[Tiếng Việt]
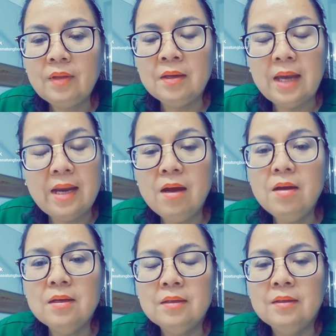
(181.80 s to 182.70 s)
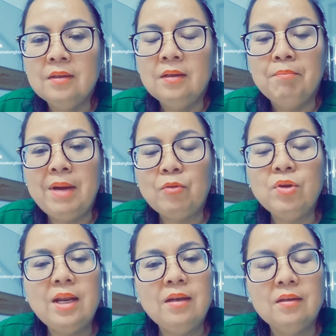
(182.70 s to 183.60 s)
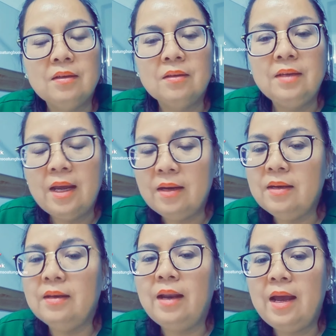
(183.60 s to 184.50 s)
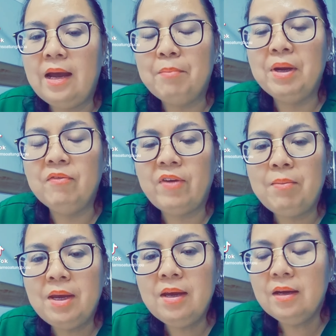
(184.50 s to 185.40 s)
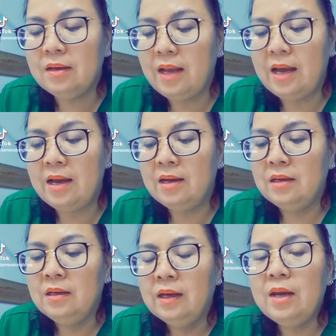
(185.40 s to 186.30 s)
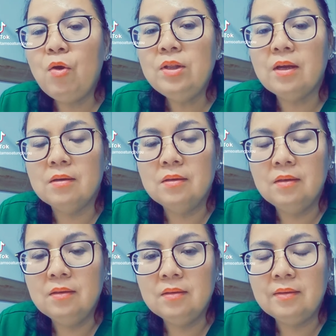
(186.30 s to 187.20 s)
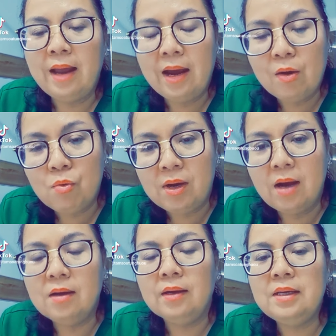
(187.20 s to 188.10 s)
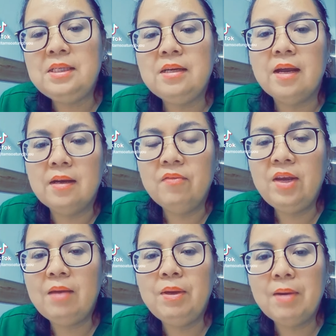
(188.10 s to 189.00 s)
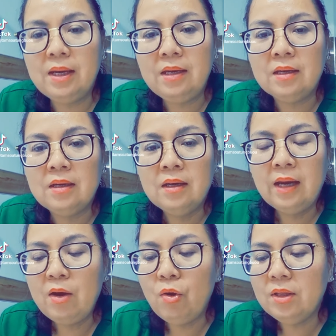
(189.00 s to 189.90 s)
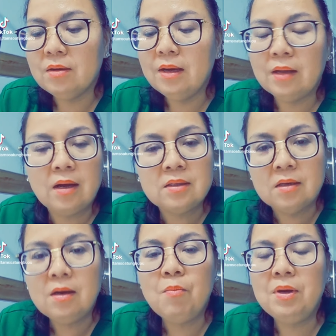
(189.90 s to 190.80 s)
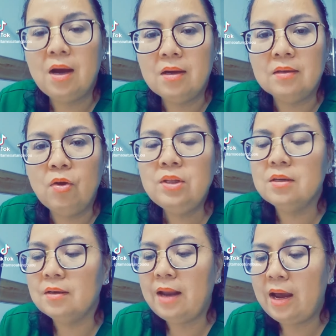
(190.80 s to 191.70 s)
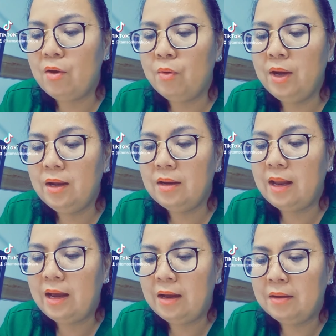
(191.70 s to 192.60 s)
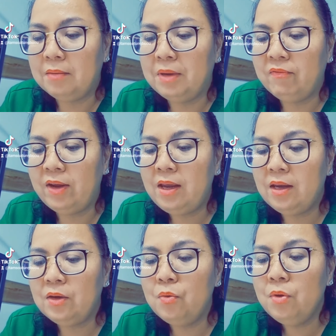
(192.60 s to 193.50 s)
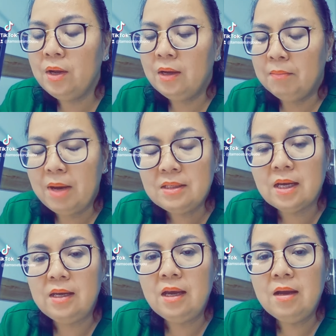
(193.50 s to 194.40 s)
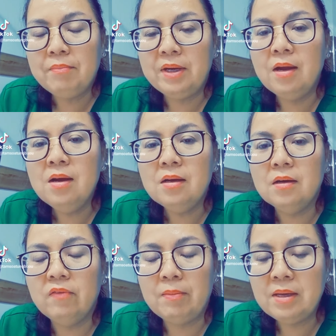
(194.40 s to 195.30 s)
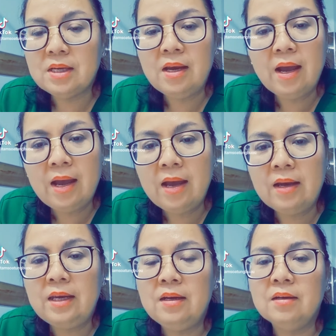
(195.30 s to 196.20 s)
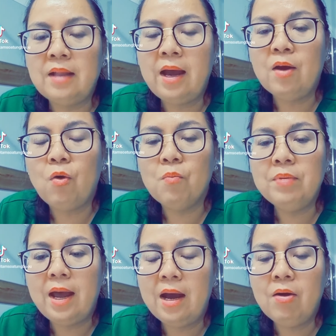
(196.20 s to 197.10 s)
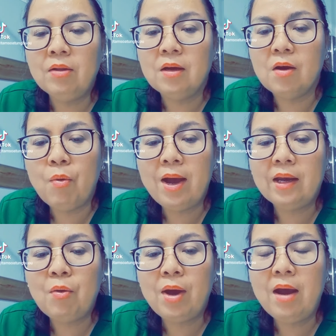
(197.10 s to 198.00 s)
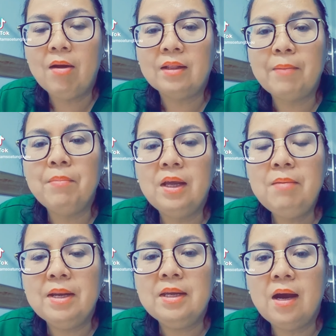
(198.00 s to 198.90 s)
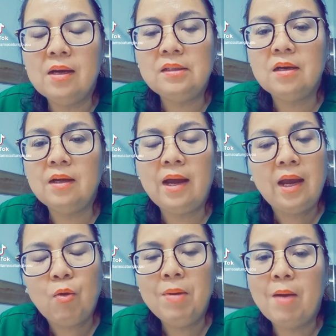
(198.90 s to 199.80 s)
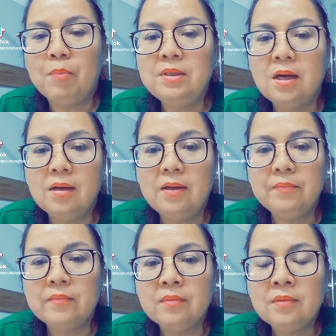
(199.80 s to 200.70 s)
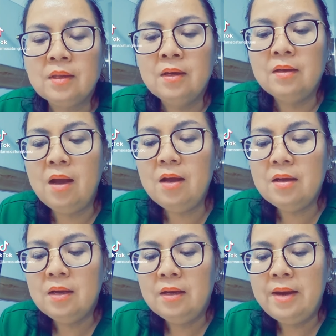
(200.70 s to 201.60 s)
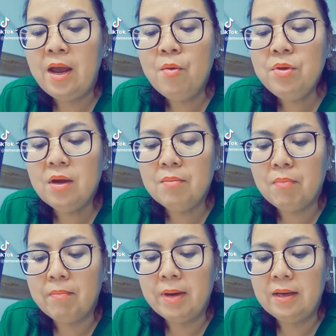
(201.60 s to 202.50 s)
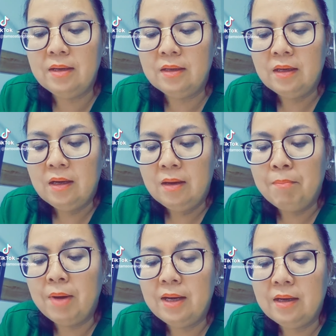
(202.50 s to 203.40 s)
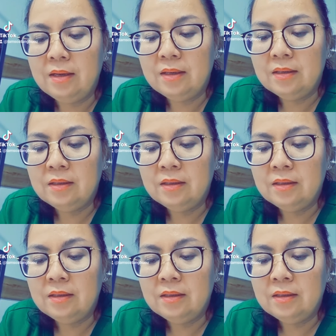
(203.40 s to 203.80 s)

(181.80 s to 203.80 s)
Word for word: vậy đó mà tôi nhìn nhìn là mình phải biết là cái đối tượng nào cần cái chỉ định VABP cái đối tượng là thật sự không cần đối tượng nào á là mình phải hiểu bác sĩ á mình đứng ở cương vị bác sĩ ai người ta cũng đã có từng qua cái khóa gọi là tâm lý bệnh nhân ở trơn ai cũng học ở trơn á đó nếu như mình mình